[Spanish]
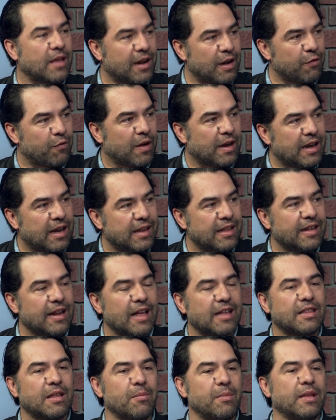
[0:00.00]
a referir
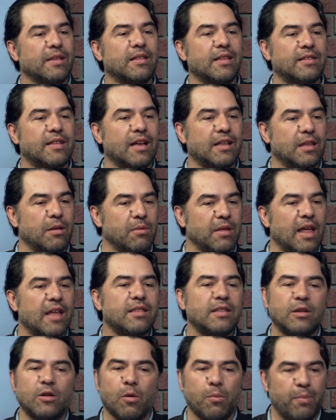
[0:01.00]
directamente esta actividad,
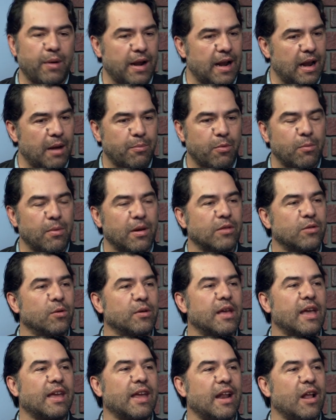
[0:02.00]
sino para la población
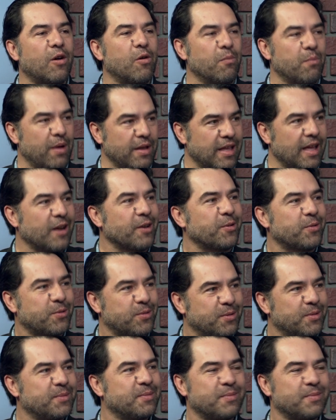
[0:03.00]
que quiera acompañarnos.